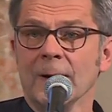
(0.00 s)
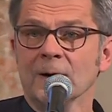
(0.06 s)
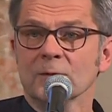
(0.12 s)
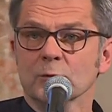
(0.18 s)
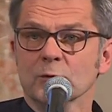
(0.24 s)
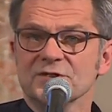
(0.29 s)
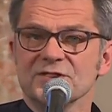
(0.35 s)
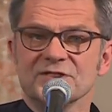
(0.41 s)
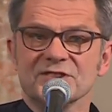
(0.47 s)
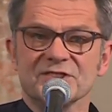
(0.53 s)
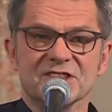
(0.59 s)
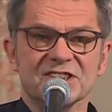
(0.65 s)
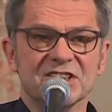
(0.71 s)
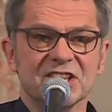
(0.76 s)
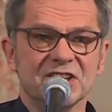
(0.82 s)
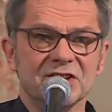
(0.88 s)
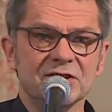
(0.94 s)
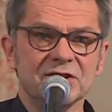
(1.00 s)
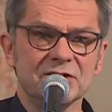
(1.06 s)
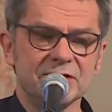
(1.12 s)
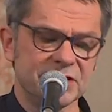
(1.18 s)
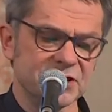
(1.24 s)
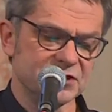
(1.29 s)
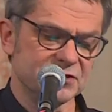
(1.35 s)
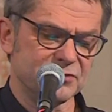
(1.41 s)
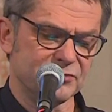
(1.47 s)
mussten sich
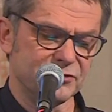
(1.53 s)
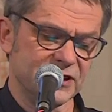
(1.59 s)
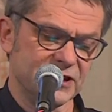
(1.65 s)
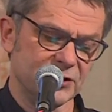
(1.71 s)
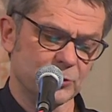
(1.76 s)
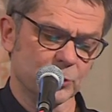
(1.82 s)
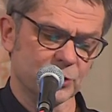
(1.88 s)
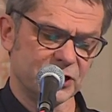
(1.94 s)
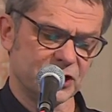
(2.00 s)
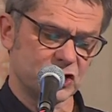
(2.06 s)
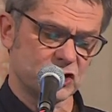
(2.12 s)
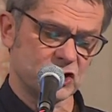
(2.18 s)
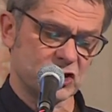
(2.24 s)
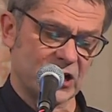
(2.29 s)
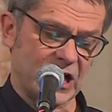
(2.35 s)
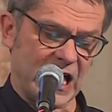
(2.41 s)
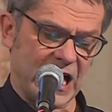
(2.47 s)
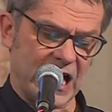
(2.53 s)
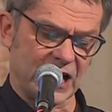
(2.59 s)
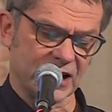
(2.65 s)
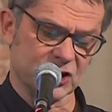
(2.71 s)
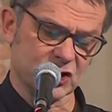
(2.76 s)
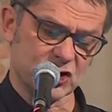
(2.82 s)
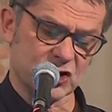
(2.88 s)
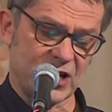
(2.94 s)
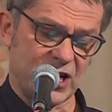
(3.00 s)
irgendwie
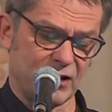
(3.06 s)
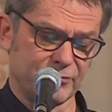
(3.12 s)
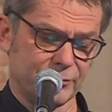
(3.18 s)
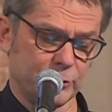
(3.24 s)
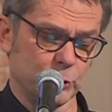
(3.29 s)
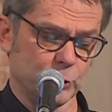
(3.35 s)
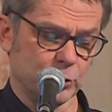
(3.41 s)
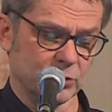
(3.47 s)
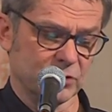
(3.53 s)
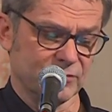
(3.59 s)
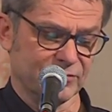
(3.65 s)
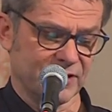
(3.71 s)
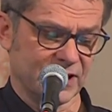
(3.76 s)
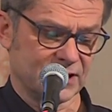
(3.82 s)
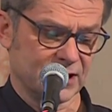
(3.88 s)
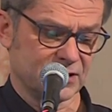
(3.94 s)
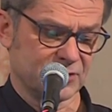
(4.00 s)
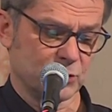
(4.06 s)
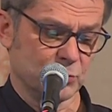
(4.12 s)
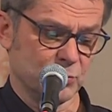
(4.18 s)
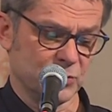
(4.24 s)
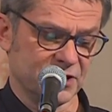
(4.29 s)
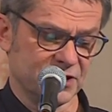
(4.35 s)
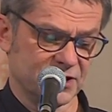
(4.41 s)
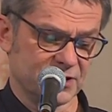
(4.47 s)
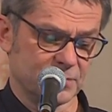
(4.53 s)
durchschlagen, Schafe hüten war da
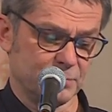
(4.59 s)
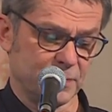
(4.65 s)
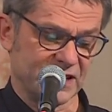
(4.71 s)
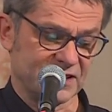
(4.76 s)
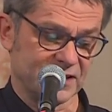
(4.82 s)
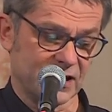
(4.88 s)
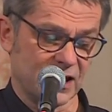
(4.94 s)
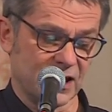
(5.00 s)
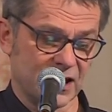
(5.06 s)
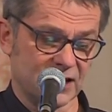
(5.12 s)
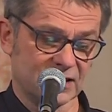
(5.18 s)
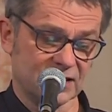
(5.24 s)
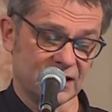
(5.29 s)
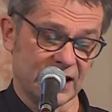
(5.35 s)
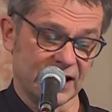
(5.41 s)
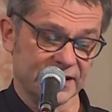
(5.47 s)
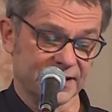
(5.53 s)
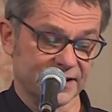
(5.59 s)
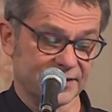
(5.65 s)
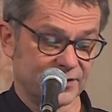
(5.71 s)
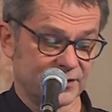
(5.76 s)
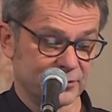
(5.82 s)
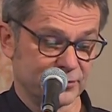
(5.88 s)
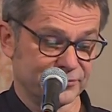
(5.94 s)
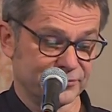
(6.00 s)
zumindest besser, als gar nichts zu